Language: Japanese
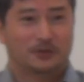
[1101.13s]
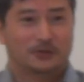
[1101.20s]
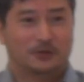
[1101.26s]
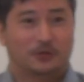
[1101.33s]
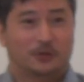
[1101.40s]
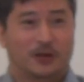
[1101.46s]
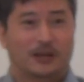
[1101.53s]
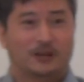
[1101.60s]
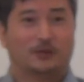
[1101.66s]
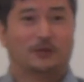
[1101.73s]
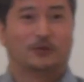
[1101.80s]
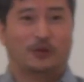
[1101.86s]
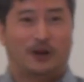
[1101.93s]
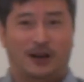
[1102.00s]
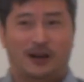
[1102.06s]
その冷凍
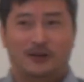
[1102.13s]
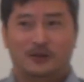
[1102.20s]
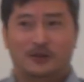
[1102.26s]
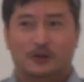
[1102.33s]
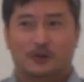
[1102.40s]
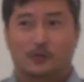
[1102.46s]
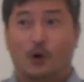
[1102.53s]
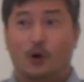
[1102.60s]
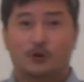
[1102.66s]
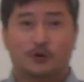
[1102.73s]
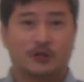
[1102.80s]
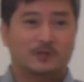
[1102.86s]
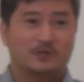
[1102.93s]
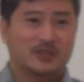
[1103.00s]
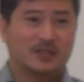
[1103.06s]
庫が
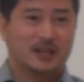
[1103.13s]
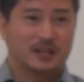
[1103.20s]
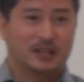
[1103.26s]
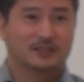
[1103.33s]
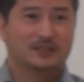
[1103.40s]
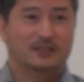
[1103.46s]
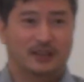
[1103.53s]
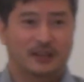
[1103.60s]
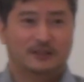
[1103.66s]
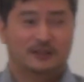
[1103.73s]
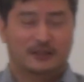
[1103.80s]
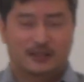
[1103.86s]
ウォークインみたいになってて